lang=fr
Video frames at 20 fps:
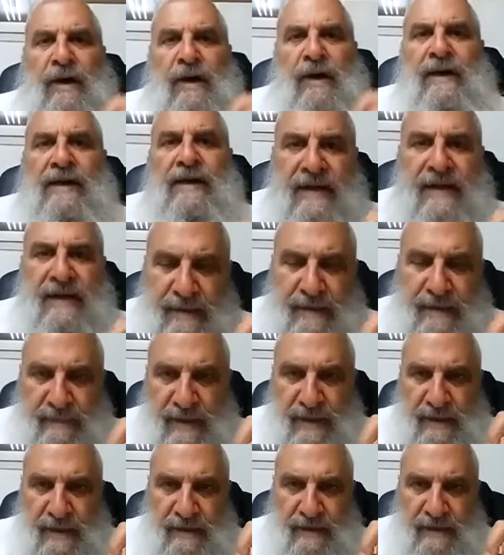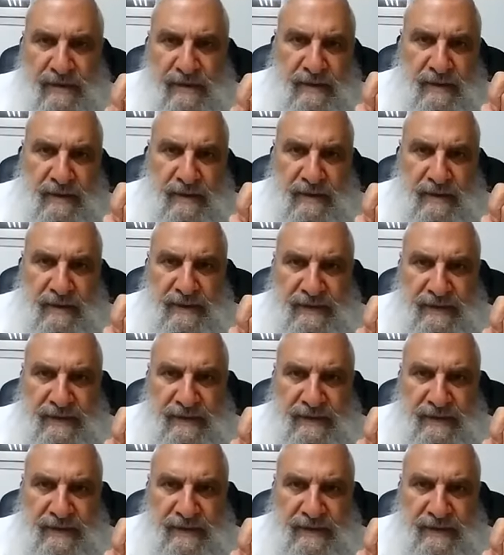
Leo alechem,